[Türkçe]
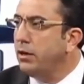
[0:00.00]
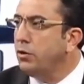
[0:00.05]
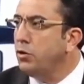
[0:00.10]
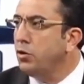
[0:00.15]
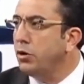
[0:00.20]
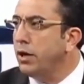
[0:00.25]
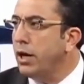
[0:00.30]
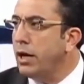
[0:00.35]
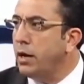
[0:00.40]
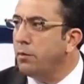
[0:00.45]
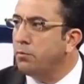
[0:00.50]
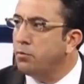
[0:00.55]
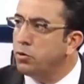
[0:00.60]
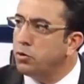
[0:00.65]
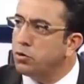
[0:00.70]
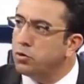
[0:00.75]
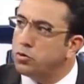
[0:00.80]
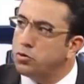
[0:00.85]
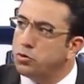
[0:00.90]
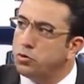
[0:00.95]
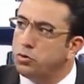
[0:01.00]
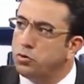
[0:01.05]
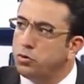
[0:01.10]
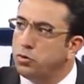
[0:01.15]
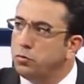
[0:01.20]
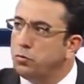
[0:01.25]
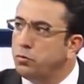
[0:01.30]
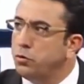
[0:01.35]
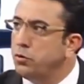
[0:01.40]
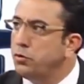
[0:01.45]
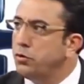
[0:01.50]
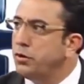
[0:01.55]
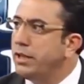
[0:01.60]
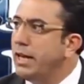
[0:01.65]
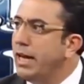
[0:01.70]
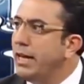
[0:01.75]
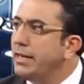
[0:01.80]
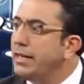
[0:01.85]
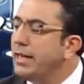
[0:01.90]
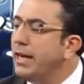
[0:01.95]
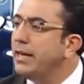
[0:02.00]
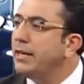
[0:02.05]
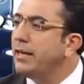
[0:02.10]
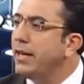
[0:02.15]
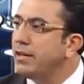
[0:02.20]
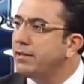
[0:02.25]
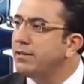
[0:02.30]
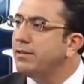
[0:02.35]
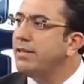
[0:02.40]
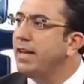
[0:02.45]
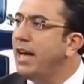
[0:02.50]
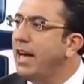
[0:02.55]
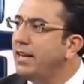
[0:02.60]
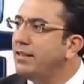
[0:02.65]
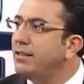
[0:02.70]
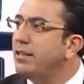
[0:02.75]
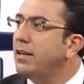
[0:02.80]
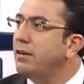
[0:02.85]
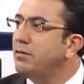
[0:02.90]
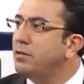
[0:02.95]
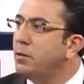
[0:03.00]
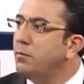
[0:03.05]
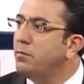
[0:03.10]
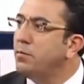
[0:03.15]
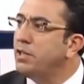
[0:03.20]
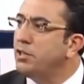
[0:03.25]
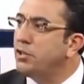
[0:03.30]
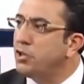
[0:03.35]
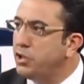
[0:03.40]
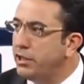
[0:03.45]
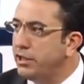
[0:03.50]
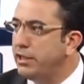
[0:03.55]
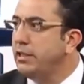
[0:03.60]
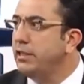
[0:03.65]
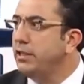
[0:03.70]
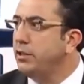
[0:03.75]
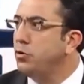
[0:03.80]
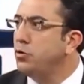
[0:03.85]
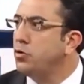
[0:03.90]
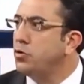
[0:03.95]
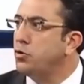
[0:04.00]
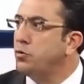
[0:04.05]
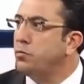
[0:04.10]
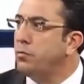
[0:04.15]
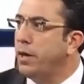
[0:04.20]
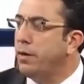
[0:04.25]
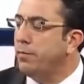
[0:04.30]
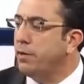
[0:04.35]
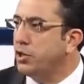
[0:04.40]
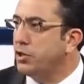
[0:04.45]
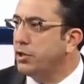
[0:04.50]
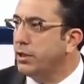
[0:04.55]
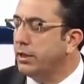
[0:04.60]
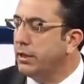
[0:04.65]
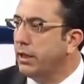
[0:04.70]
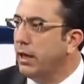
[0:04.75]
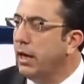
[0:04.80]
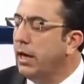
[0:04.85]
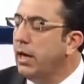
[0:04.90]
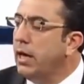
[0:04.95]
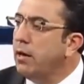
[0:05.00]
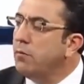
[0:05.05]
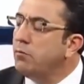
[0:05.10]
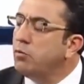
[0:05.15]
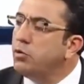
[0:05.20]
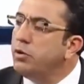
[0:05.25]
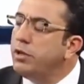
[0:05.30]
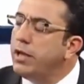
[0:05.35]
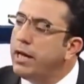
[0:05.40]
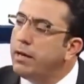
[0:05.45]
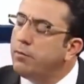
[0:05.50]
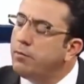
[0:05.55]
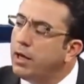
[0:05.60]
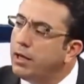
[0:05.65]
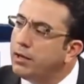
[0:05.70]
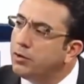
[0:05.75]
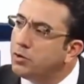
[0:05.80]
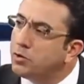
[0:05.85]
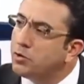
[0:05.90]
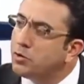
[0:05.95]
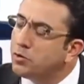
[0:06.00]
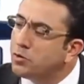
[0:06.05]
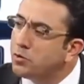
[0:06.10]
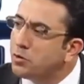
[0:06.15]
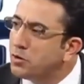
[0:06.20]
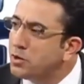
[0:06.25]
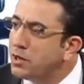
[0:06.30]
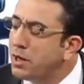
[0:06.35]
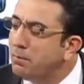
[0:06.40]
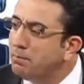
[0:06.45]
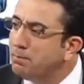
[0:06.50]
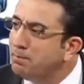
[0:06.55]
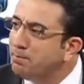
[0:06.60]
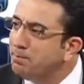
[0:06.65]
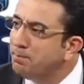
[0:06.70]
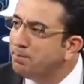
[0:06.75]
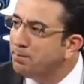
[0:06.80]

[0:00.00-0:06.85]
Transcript: Yoga yapıyoruz, şuydu buydu derken aslında her tarafta bir şirinlik gözükmeye başladı. Bunu neye bağlıyorsunuz hocam?